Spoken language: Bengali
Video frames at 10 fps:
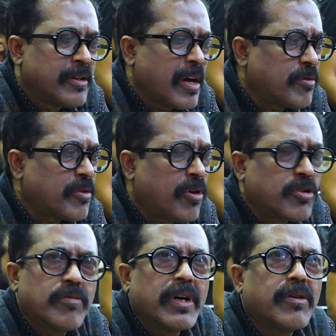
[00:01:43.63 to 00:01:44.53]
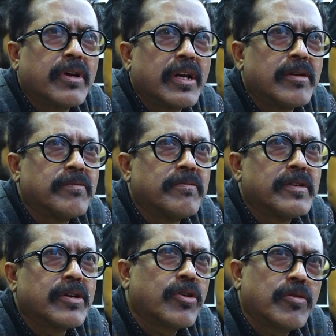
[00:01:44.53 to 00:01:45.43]
তা আমি তো হতবাক হয়ে গেলাম
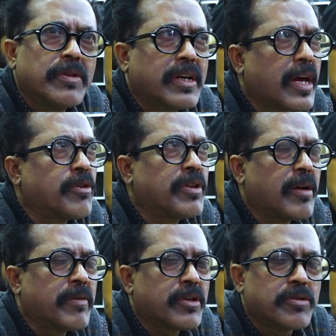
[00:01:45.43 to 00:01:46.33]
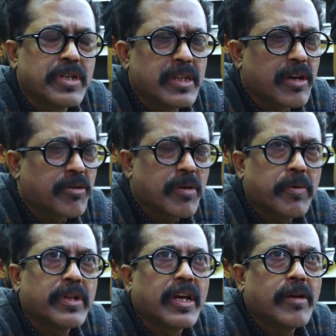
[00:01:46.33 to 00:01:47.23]
যে গত ঈদে কেন দিলাম না তো চিন্তা করে
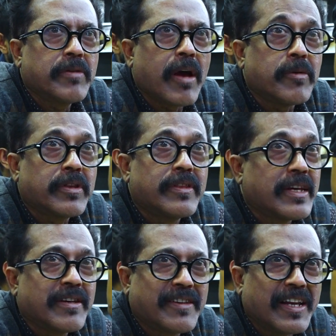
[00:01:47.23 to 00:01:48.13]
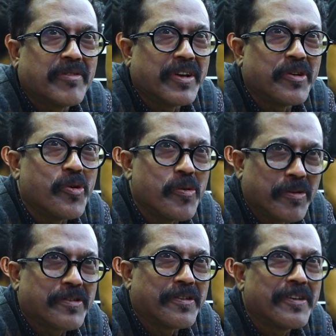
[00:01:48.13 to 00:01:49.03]
পর দেখলাম যে আমি দেশে ছিলাম না ওই
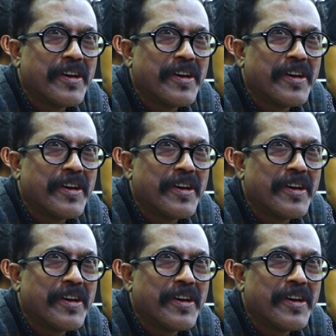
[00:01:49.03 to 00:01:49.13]
বছর